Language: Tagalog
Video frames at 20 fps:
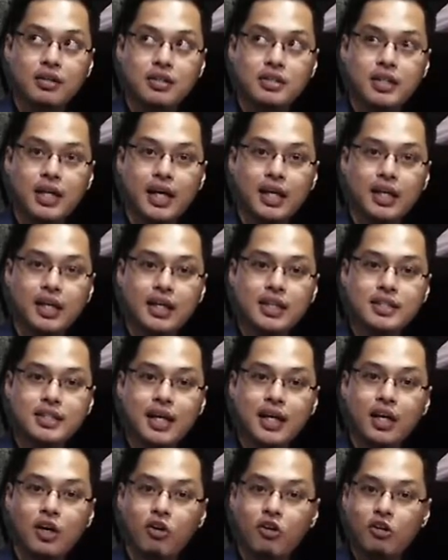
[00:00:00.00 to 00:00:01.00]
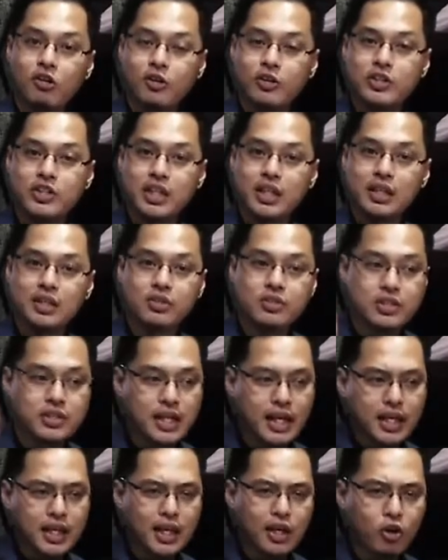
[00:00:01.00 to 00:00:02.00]
Psyche, psychology, no?
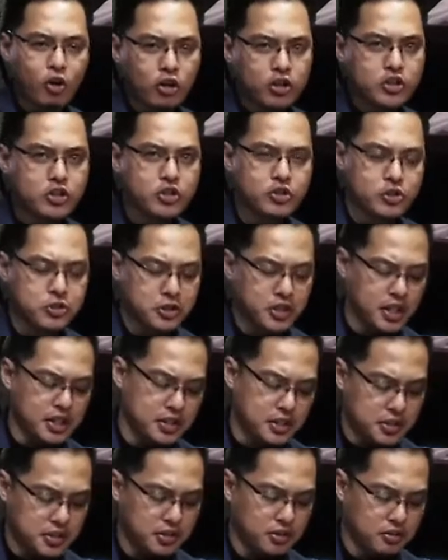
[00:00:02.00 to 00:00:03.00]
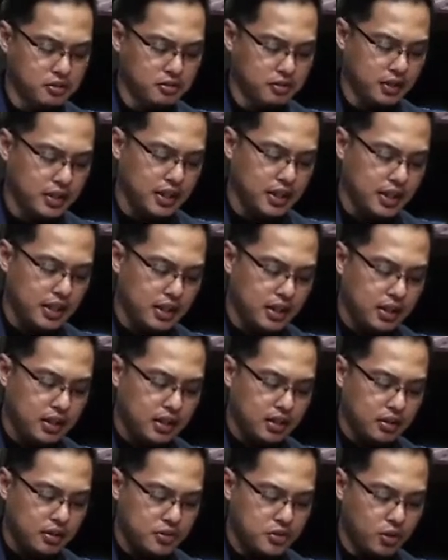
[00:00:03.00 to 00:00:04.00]
psyche, consciousness. No?
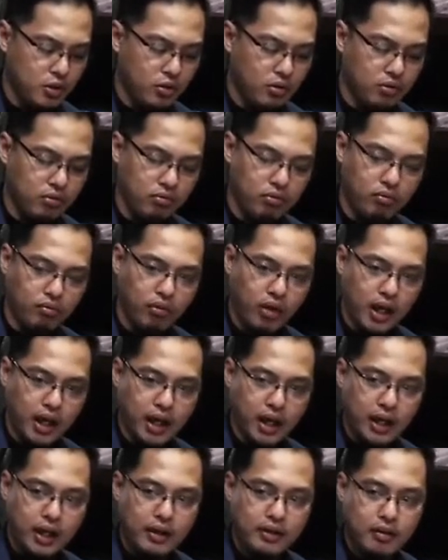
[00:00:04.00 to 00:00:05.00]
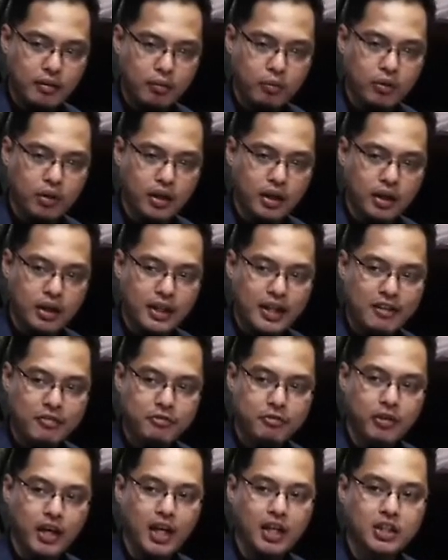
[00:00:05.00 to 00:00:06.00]
So,
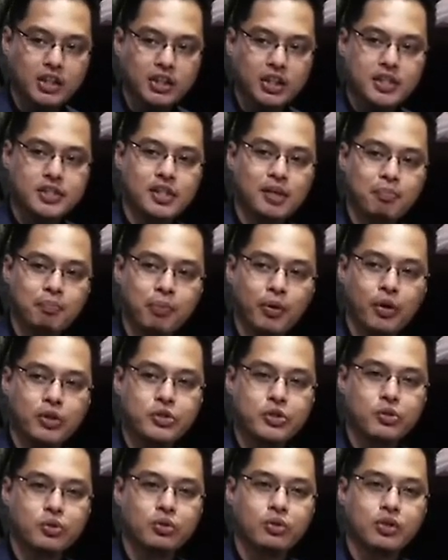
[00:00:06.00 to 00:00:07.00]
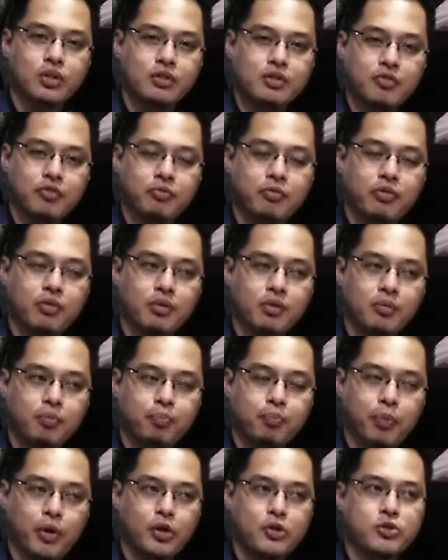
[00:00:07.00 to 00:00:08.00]
nefesh is a personhood.
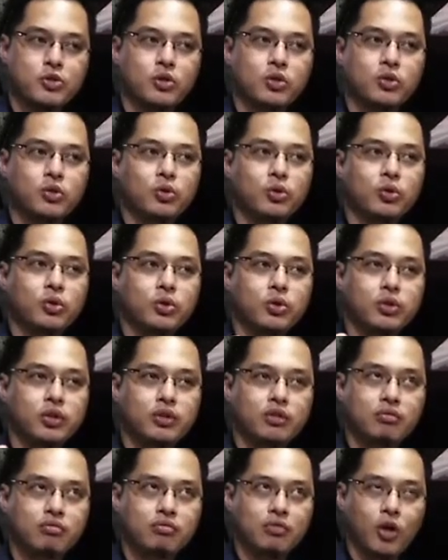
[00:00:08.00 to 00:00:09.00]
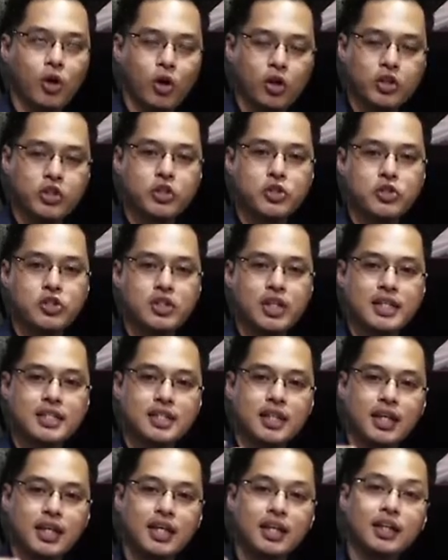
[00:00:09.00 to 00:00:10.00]
Personhood,
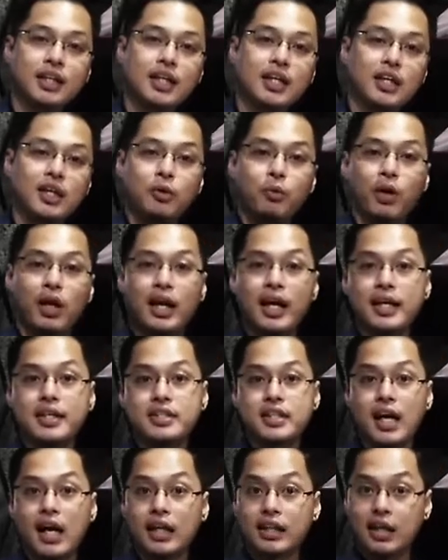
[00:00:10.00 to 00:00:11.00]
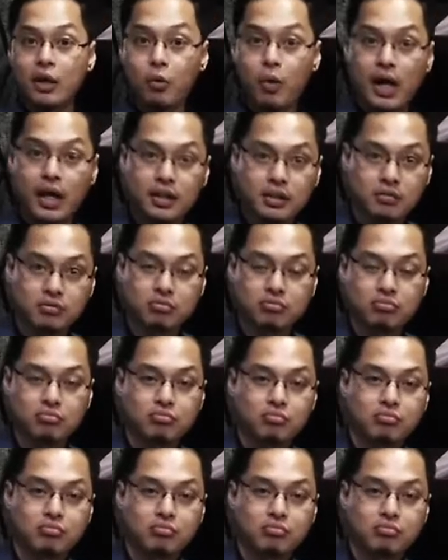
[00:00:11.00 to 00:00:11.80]
consciousness na hindi hiwalay sa katawan.